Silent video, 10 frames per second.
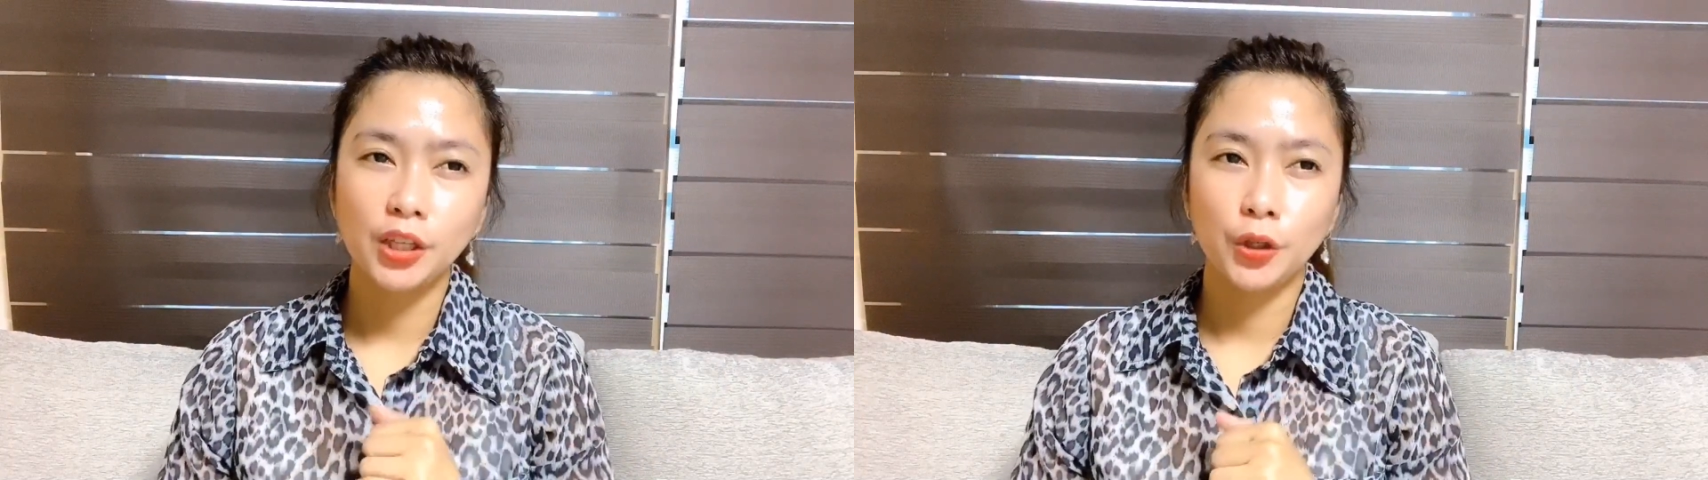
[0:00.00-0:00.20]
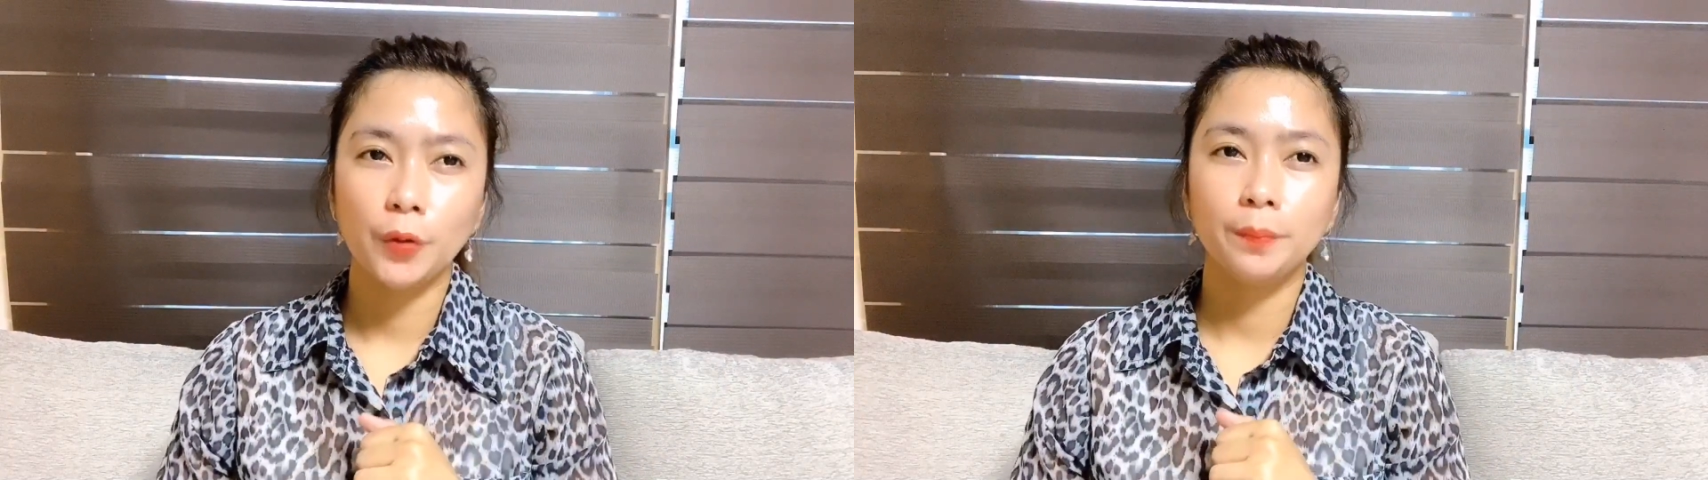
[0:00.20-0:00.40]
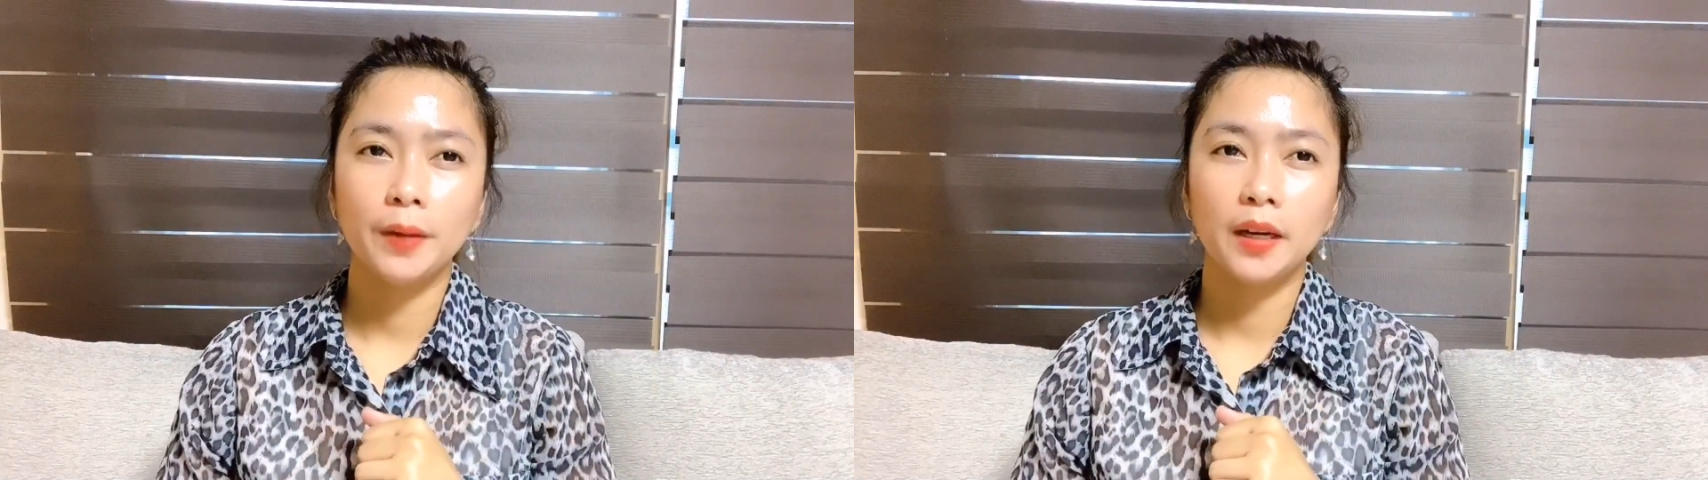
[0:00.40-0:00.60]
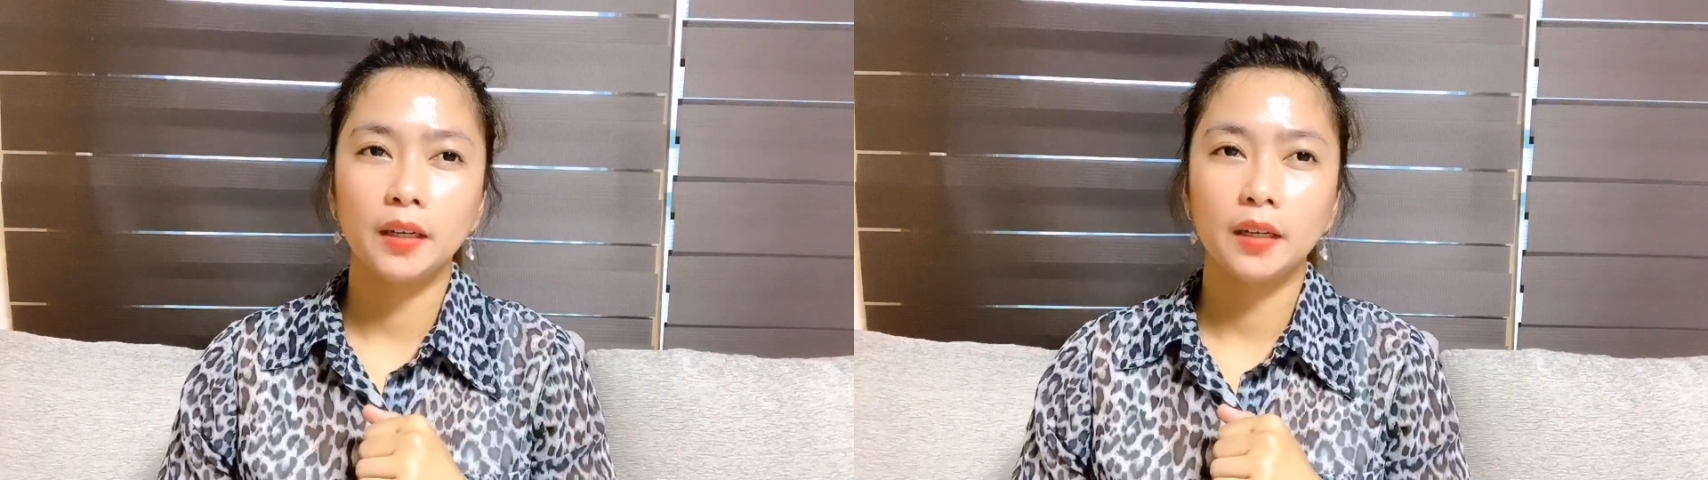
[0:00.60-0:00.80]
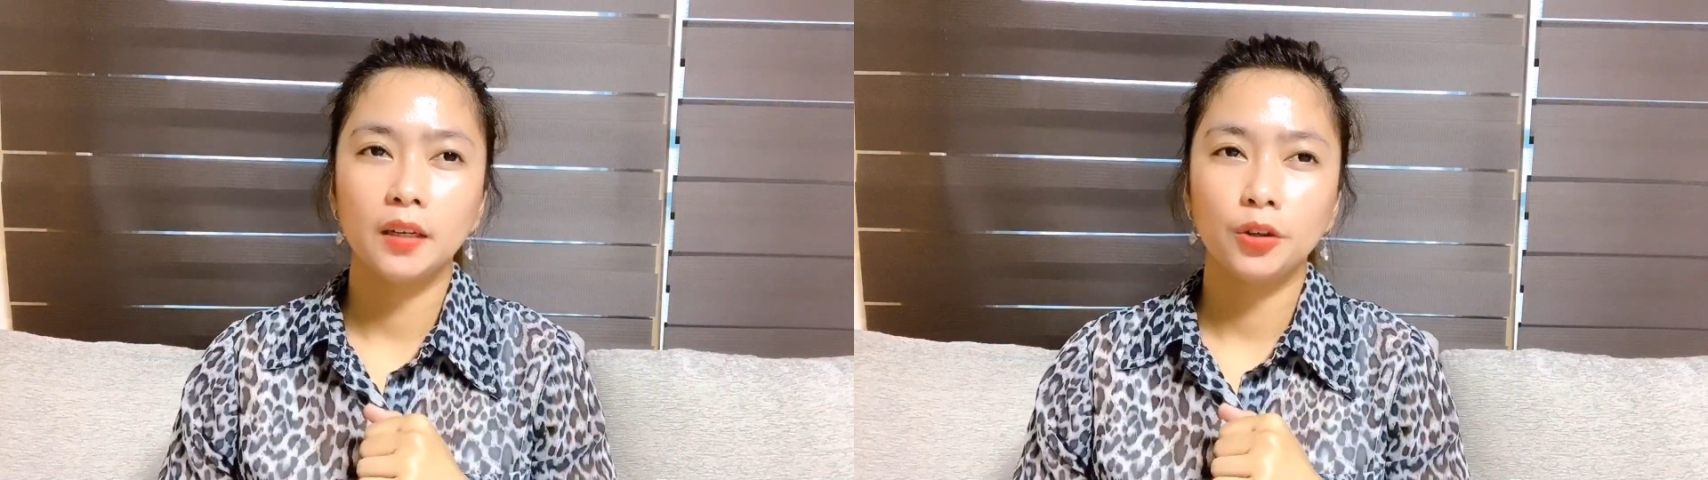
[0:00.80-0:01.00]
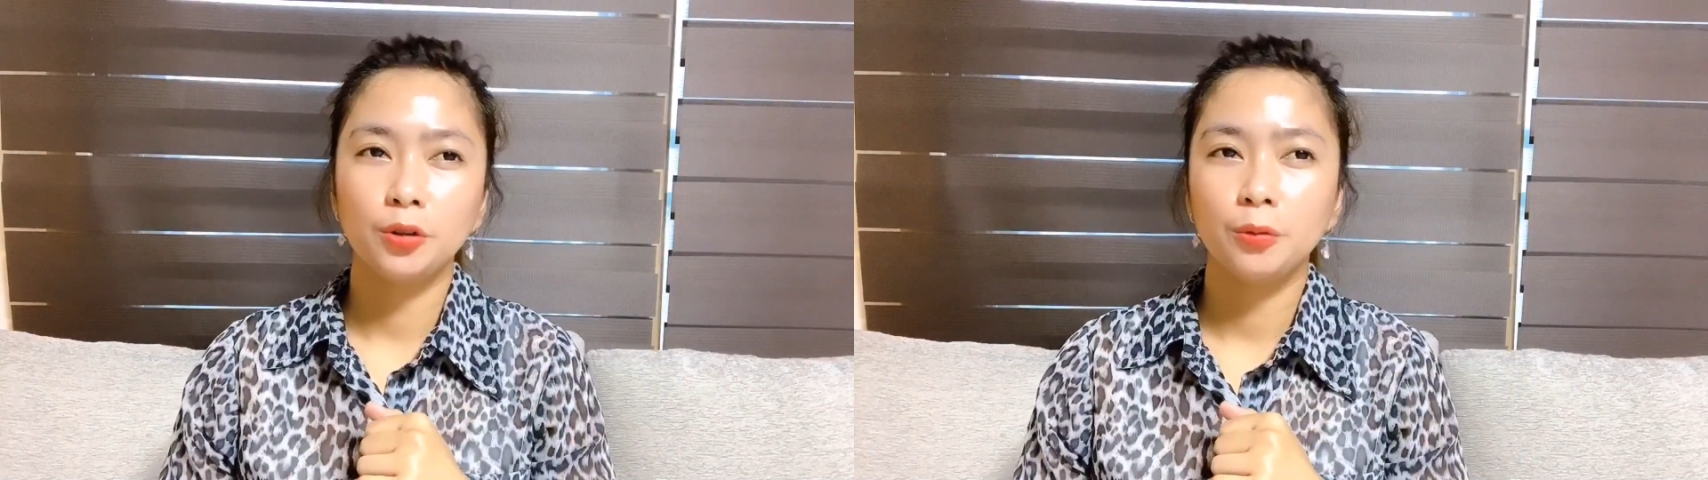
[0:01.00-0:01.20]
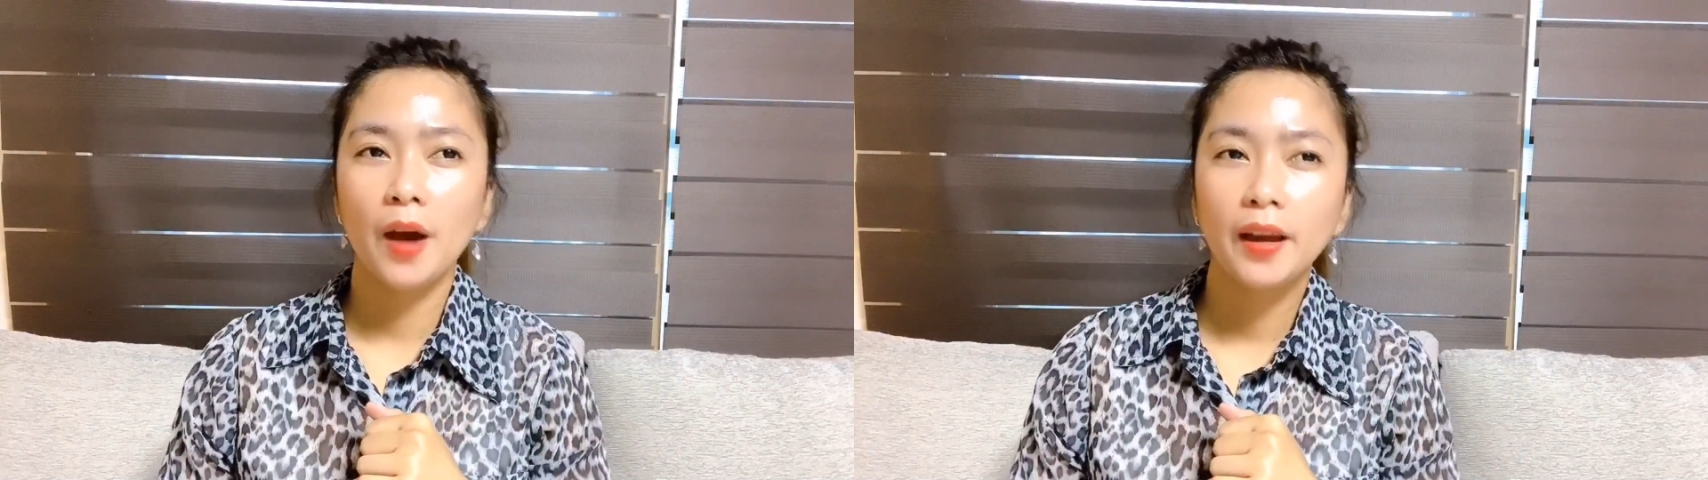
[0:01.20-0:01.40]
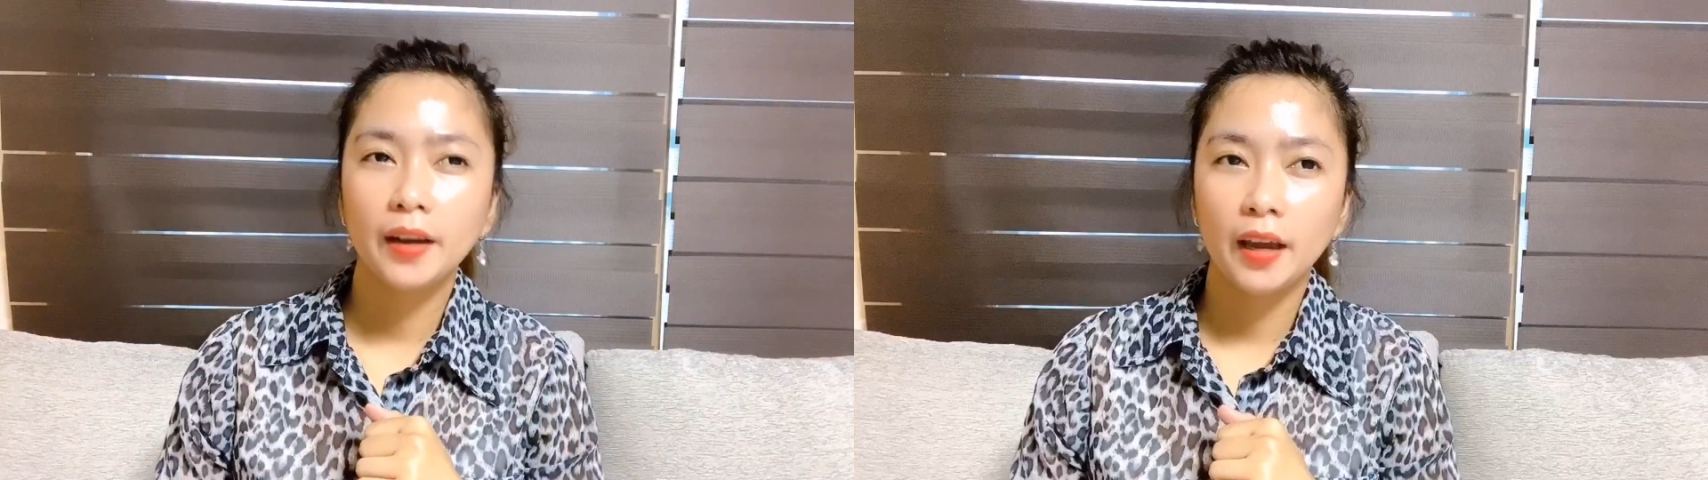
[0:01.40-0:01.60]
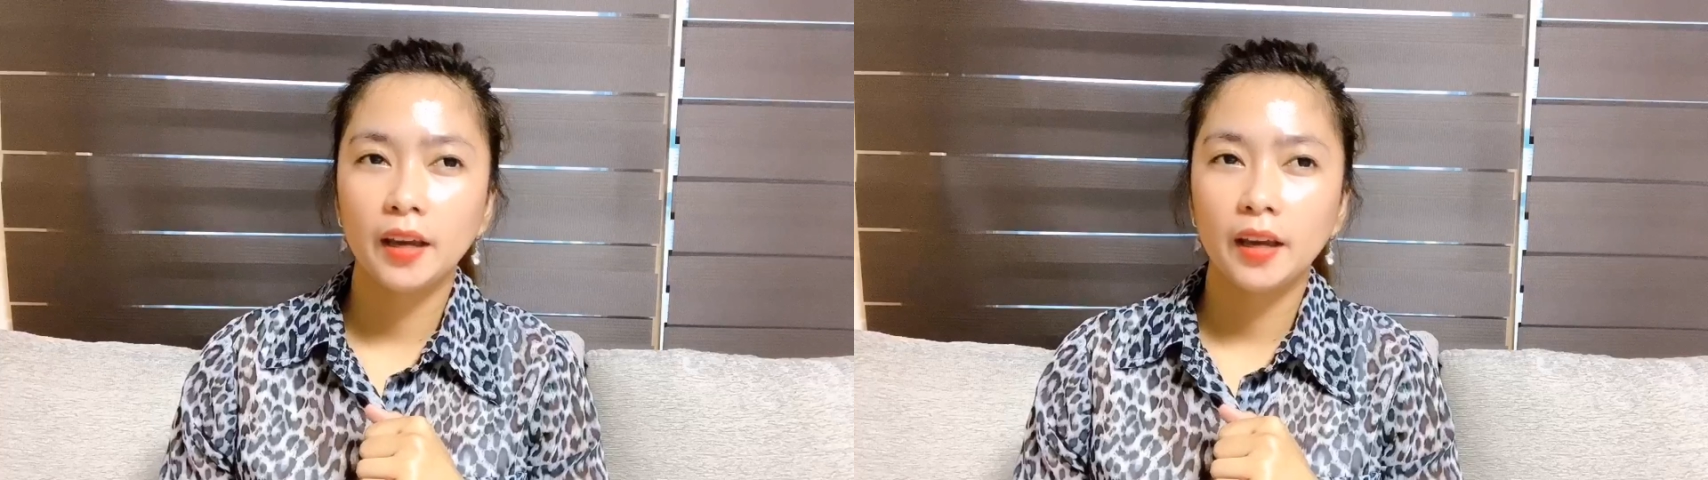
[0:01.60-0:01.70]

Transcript: pag kunwari,